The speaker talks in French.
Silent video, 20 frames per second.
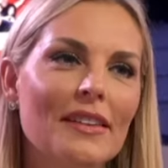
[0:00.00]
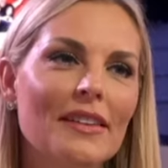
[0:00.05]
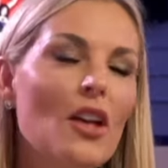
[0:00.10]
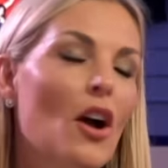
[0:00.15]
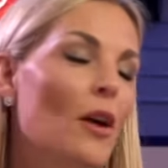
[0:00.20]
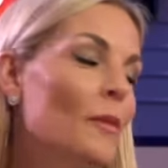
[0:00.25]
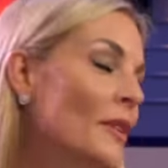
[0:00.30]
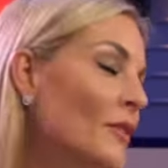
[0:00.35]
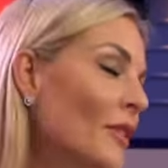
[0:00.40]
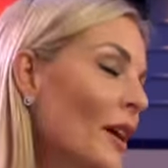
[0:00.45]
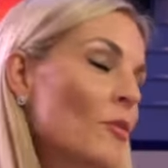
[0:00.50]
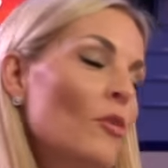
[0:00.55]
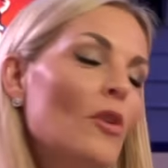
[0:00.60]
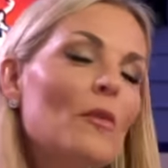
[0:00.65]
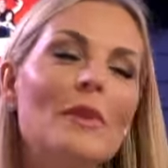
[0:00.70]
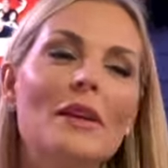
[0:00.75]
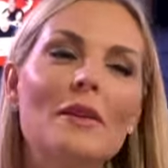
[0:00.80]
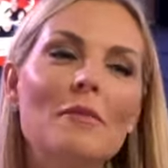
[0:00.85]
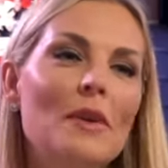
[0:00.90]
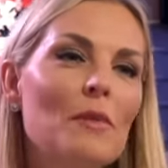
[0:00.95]
Non, mais vraiment,
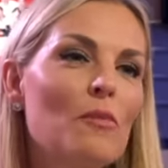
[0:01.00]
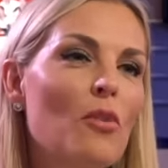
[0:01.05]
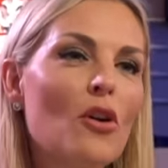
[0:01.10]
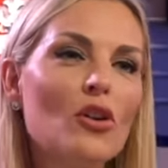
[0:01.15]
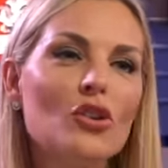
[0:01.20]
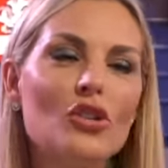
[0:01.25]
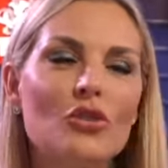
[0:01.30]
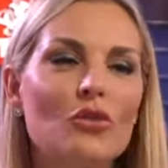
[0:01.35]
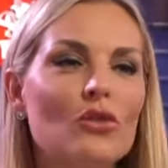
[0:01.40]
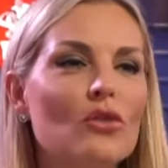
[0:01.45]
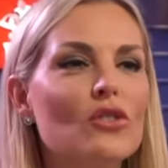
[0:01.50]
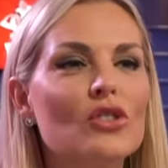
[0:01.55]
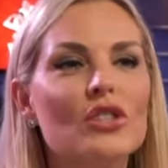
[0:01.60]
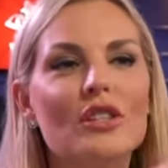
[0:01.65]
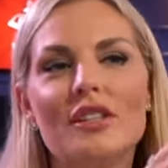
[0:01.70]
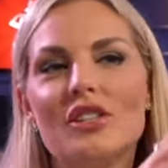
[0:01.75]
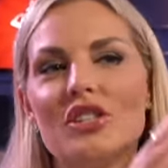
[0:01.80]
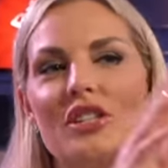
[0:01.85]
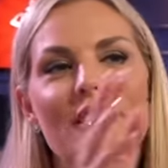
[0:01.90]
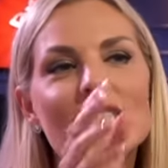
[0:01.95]
mes, mes proches, euh, je,
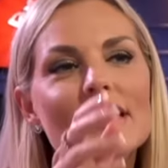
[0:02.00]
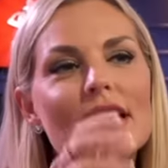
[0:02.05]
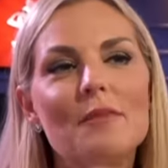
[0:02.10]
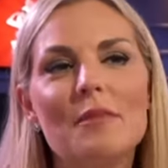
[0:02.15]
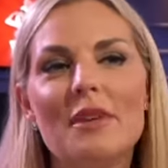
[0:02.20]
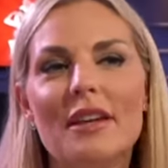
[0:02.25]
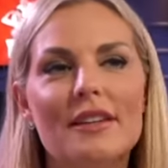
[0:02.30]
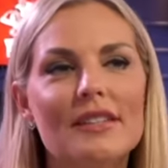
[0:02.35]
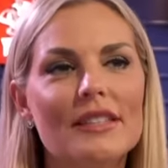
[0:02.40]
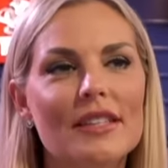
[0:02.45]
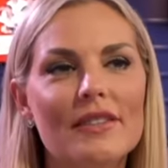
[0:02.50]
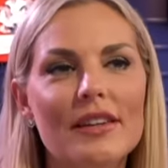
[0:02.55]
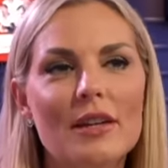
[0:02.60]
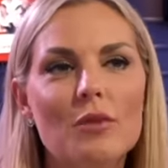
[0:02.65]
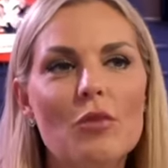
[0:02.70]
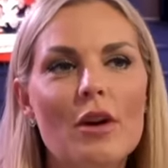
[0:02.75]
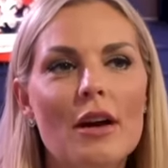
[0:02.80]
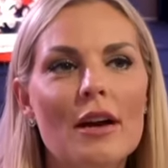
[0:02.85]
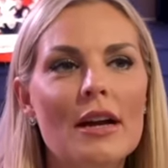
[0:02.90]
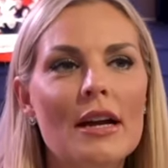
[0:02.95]
les, aime, ils restent
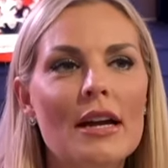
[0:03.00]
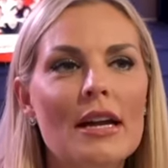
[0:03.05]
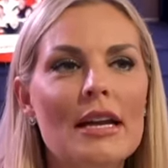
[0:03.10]
avec moi.